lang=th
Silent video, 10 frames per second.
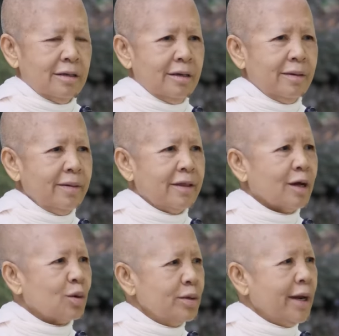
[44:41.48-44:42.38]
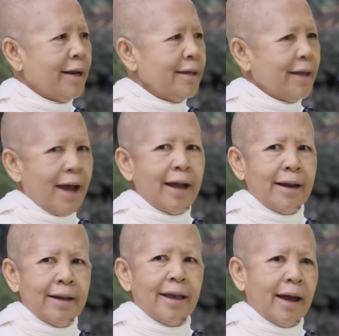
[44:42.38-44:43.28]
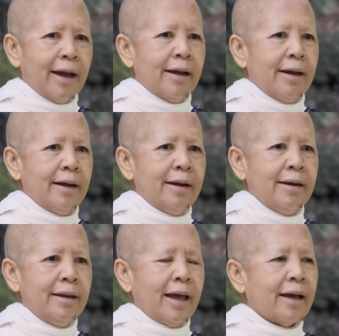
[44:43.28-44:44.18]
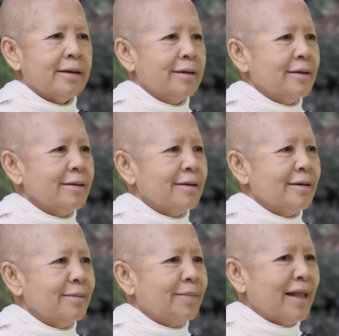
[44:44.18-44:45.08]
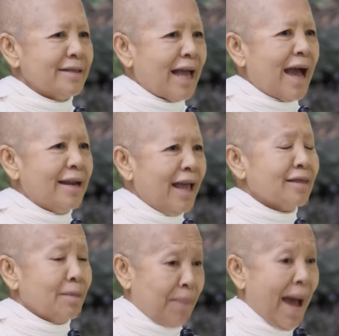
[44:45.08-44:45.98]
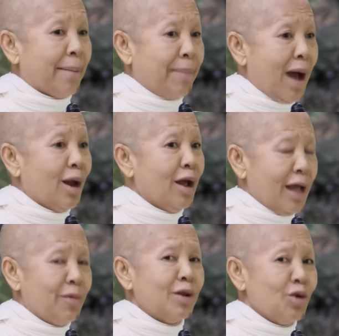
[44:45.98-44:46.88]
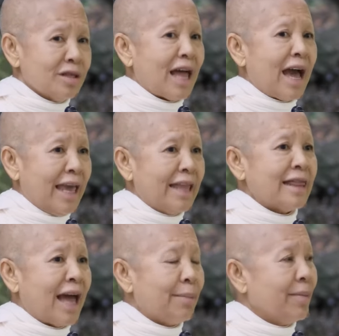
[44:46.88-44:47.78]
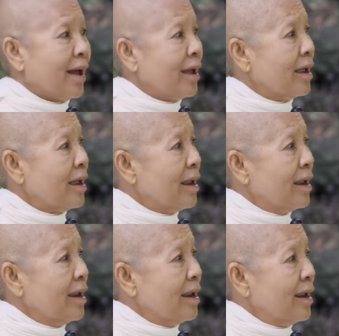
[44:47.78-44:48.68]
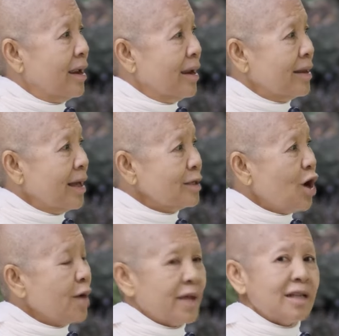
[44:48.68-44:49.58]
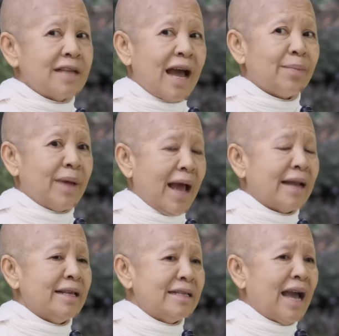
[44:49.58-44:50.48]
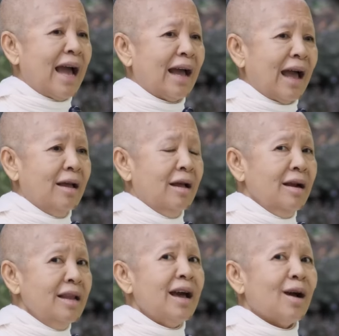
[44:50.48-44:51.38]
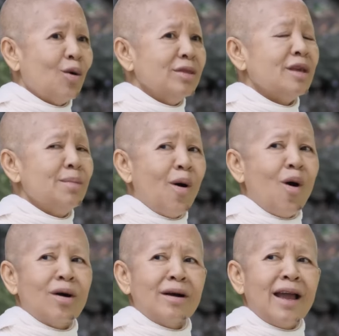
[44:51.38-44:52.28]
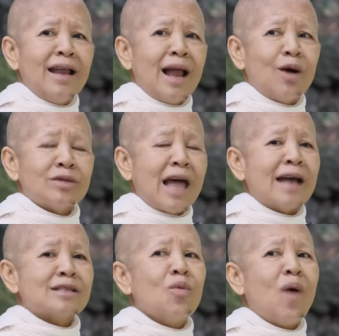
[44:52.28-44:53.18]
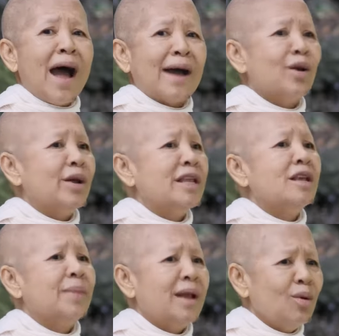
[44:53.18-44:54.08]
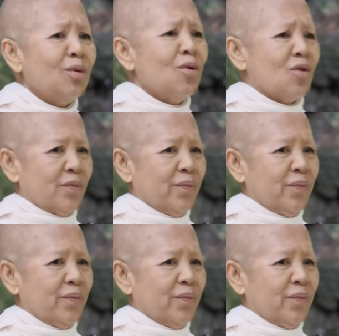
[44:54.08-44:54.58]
ไม่มีสกุลอริยะเลยอ่ะเนี่ยพรรษาเนี่ยปักเป้าแล้วไงว่าดวงตาเห็นธรรมไงทั้งชอบทั้งชังไปอนิจจังอ่ะเลือกคนที่มองให้เราตาสว่างหน่อยดีไหมลูก